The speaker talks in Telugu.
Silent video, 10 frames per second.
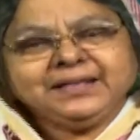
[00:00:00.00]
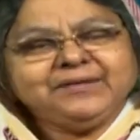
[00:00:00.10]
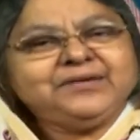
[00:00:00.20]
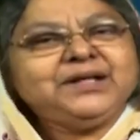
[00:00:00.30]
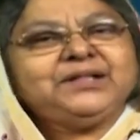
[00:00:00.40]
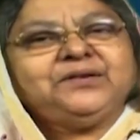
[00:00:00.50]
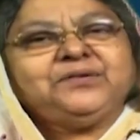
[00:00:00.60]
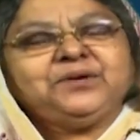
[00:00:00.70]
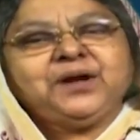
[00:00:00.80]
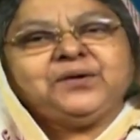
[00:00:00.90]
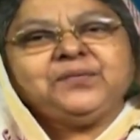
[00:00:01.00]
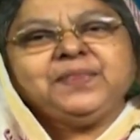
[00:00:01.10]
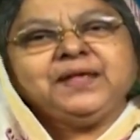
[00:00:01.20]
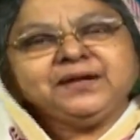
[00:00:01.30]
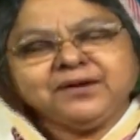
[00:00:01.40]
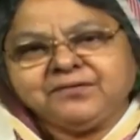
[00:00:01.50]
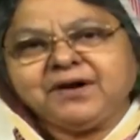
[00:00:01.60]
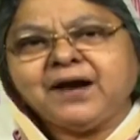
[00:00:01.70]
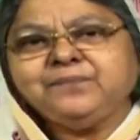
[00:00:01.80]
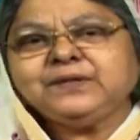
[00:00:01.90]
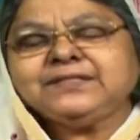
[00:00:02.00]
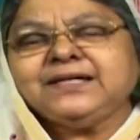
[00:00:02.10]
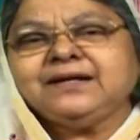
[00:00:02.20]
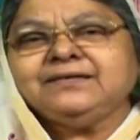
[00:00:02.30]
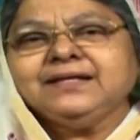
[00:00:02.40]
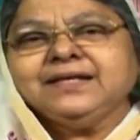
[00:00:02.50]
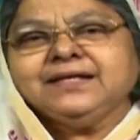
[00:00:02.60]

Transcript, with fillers: దేవుడు నీతో ఉన్నాడు నిన్ను నడిపిస్తాడు